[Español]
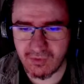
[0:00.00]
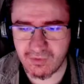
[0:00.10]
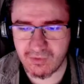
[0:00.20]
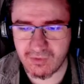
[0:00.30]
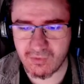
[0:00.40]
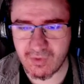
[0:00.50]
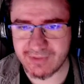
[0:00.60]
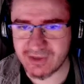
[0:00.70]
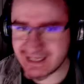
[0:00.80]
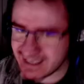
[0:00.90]
bueno,
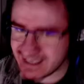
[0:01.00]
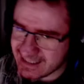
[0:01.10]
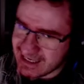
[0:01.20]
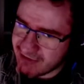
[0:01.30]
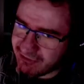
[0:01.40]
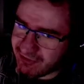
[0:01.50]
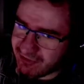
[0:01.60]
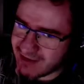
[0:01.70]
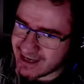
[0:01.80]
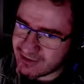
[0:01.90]
cuando ya llegas al
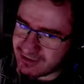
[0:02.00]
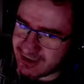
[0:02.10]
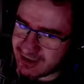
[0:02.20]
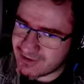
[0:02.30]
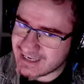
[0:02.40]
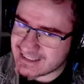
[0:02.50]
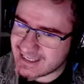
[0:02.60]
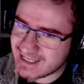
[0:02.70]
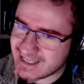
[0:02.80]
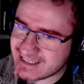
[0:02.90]
faro, creo que la
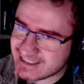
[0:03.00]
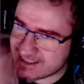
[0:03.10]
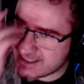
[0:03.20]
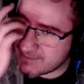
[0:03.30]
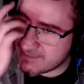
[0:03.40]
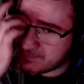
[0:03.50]
escena ya es esta.